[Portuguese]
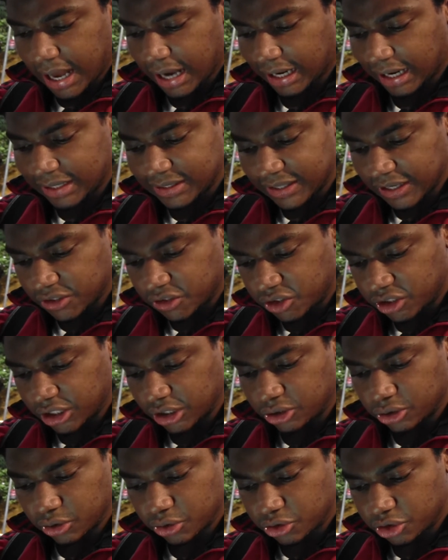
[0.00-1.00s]
a cada
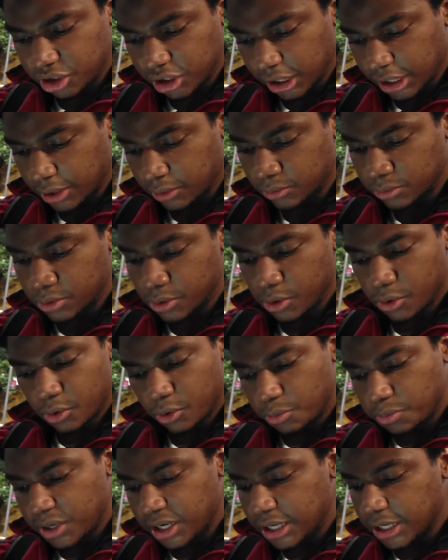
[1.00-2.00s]
dia surgirão
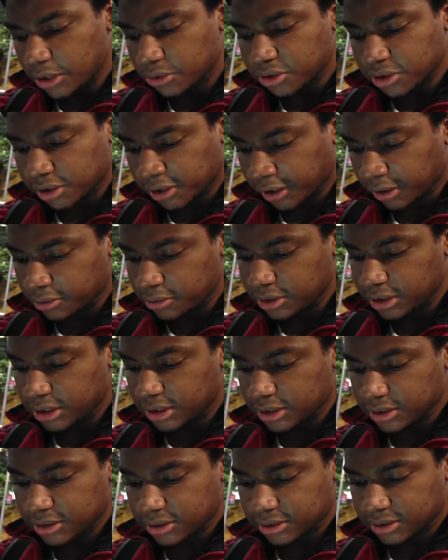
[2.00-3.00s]
um milhão de
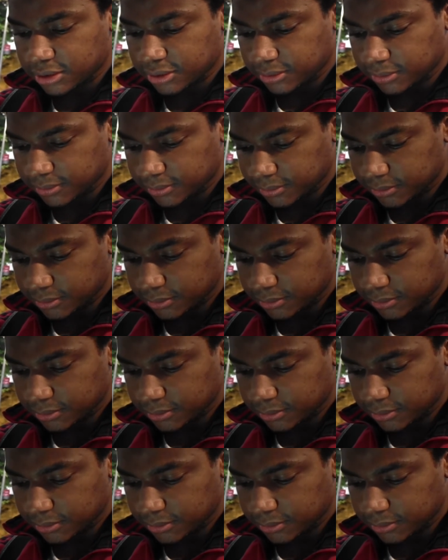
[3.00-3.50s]
Carolinas.